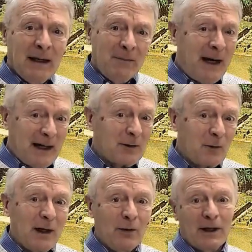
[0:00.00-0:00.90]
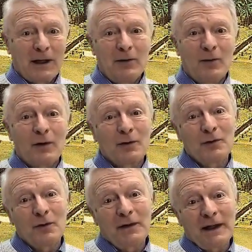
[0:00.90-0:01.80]
ma quello era il luogo
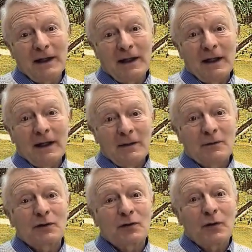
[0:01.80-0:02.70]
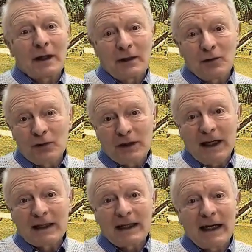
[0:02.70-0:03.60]
dove sono accaduti
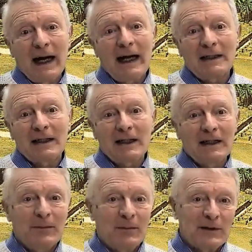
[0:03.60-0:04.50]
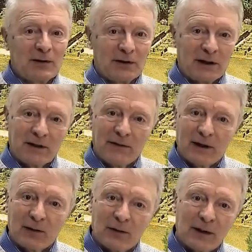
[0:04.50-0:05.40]
anche altri episodi che
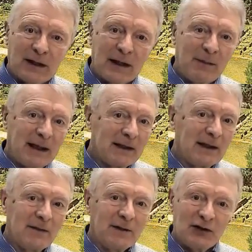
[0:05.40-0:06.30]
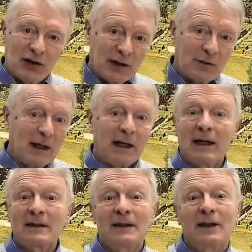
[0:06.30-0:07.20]
vengono richiamati nei Vangeli, quella è
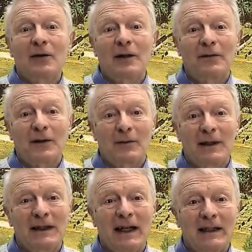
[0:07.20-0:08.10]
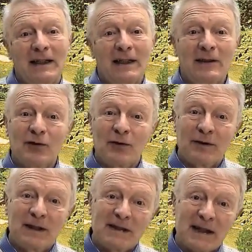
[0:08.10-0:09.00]
la sinagoga frequentata nel
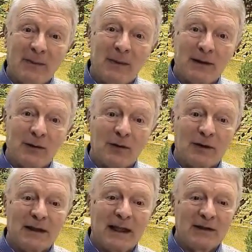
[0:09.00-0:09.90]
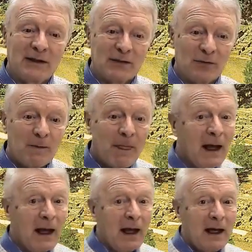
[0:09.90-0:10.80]
giorno di sabato da Gesù.
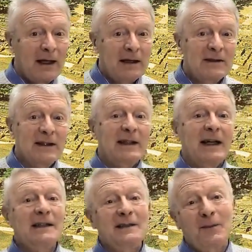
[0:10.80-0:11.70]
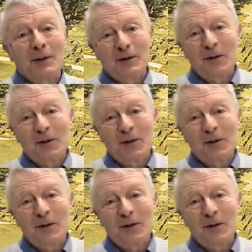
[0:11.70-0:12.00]
E ci interessa poi